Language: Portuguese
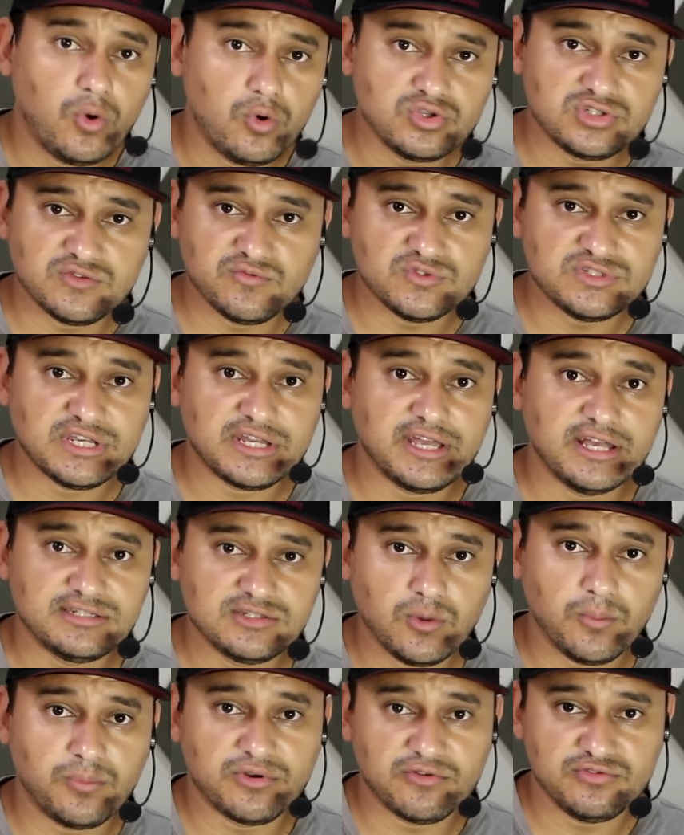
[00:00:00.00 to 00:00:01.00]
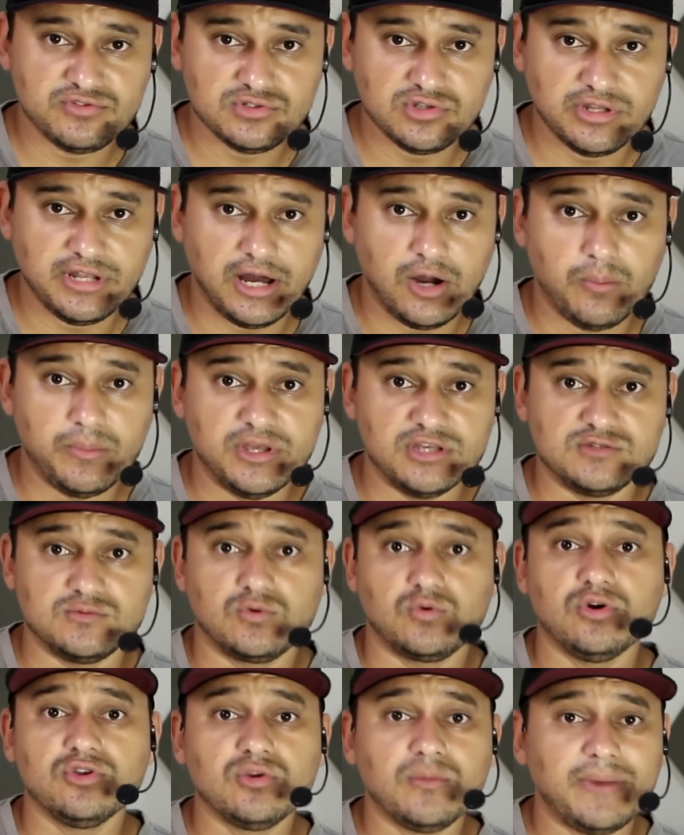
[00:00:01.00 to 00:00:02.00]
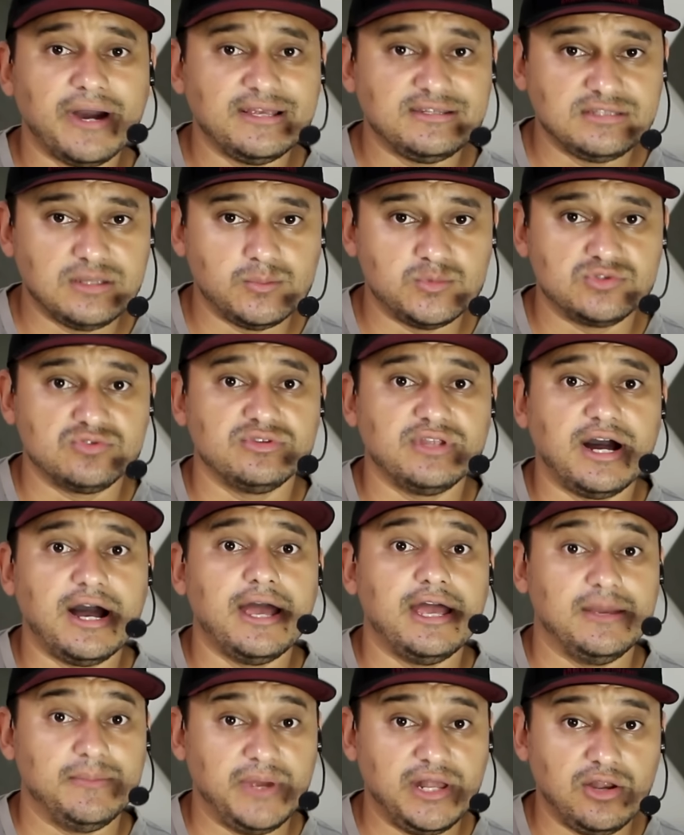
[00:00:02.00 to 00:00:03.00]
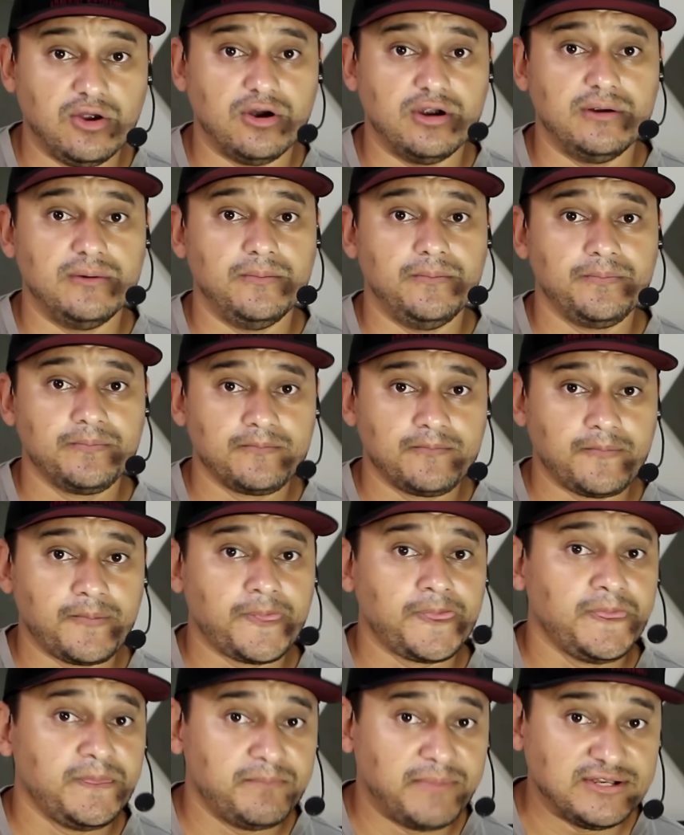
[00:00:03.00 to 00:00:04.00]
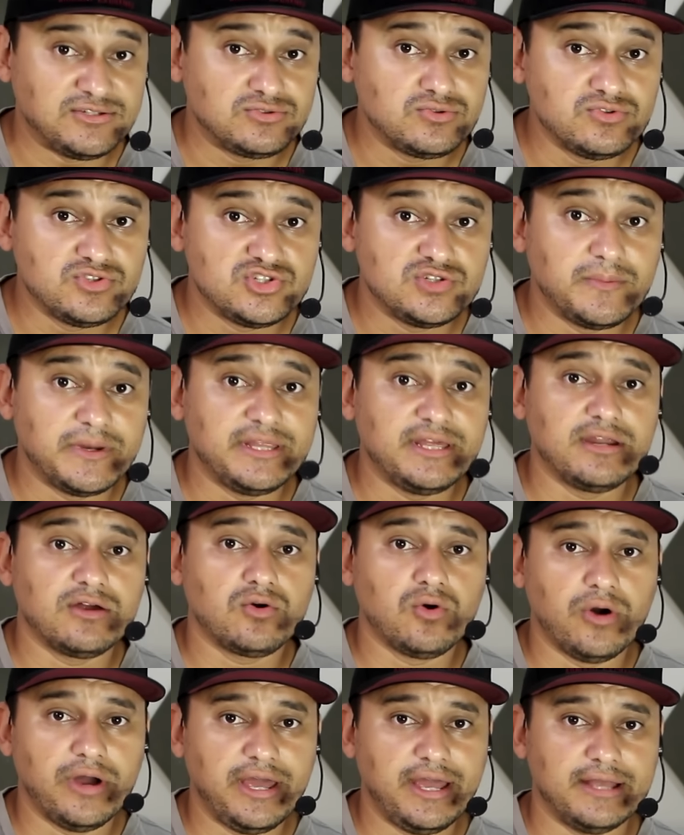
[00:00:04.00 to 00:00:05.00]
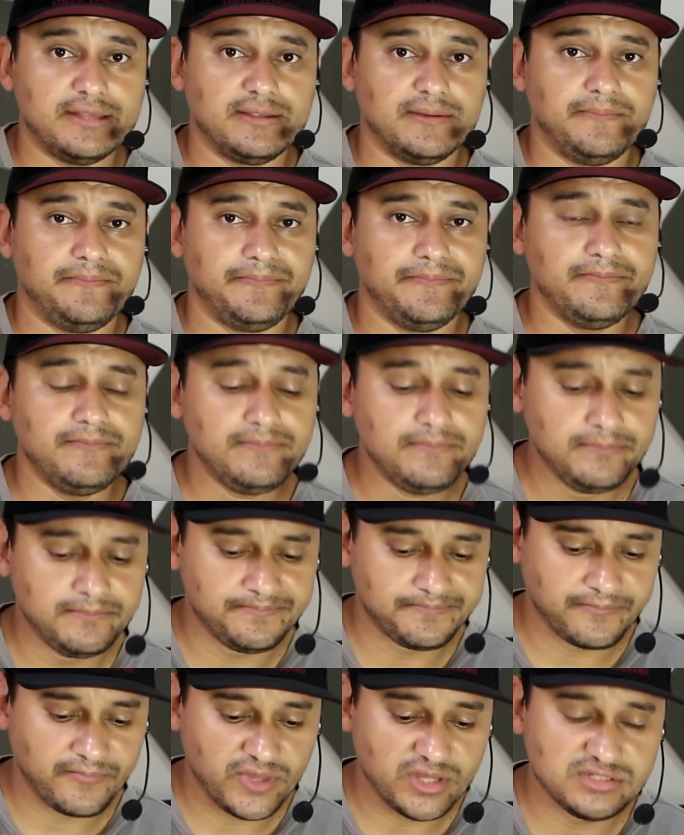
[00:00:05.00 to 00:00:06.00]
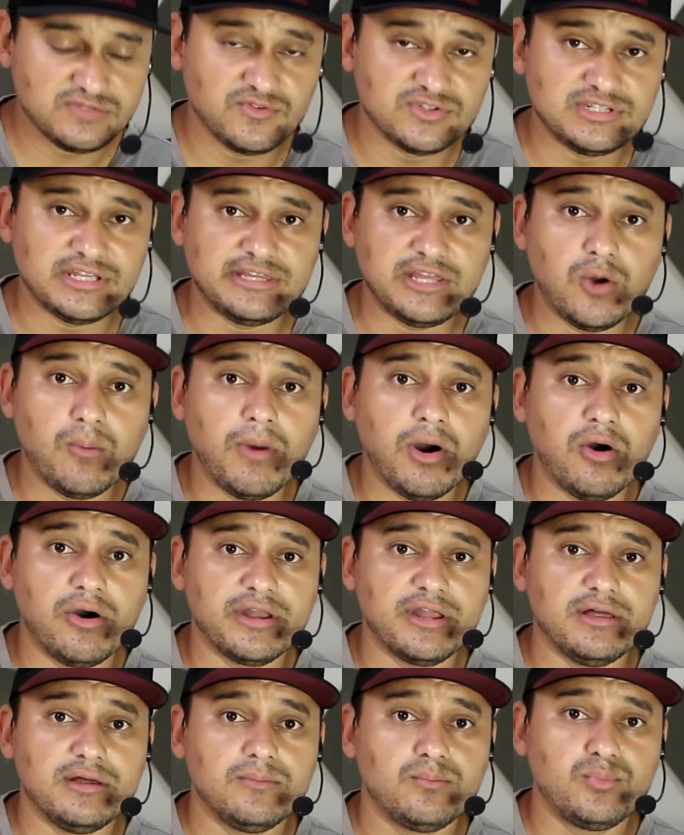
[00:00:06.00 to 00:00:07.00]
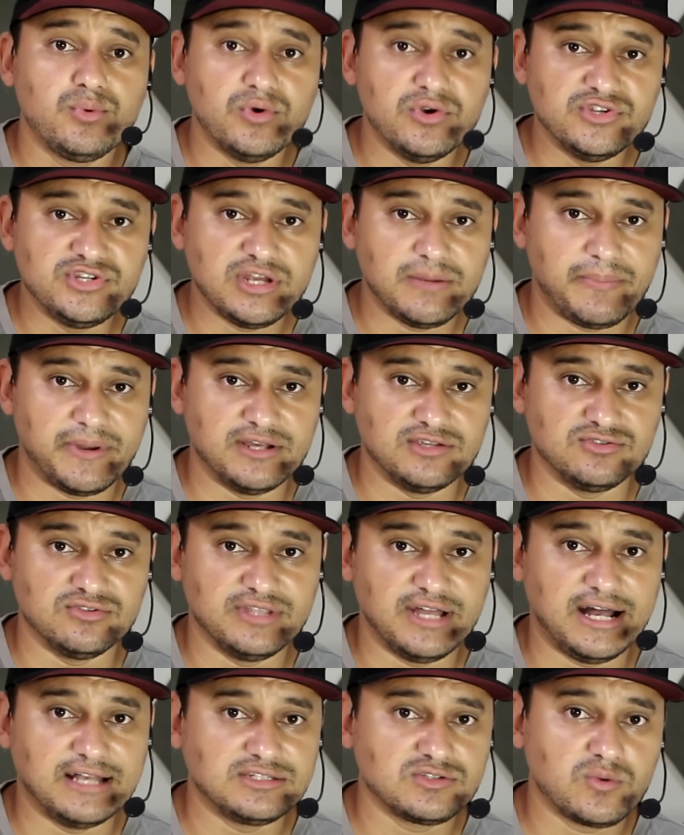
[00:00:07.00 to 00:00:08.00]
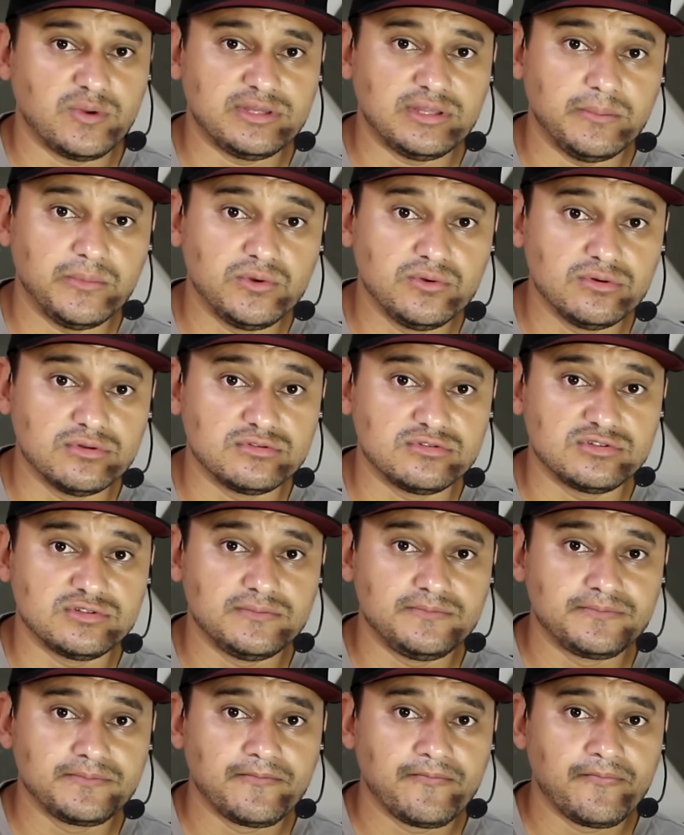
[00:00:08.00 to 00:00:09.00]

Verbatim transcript: Ou se você quer ser um profissional mesmo, quanto mais tempo estudar, é melhor. Mas estude de maneira correta. Se você tem uma hora por dia para estudar, 50 minutos,